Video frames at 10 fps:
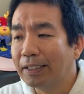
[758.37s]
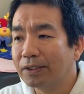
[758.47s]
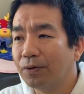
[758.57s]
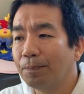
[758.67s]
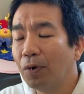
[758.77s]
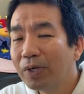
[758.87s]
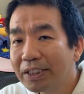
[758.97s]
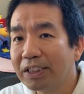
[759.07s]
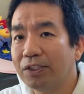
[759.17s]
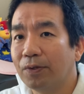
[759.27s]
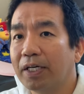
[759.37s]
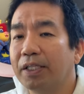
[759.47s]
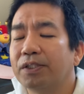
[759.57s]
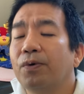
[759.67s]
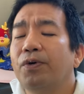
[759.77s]
そういうポリシーの中
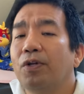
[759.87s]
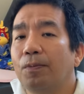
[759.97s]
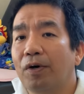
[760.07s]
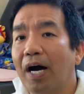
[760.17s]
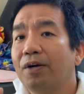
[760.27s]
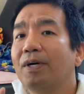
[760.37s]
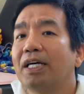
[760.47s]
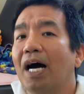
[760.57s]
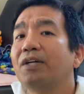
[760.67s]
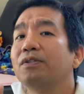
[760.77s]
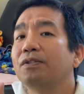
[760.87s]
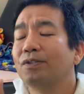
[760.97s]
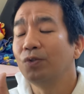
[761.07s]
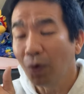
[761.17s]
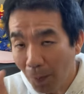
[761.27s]
にそういうのもあるら、ある
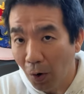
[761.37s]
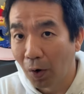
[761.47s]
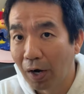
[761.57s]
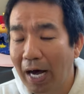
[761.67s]
のも、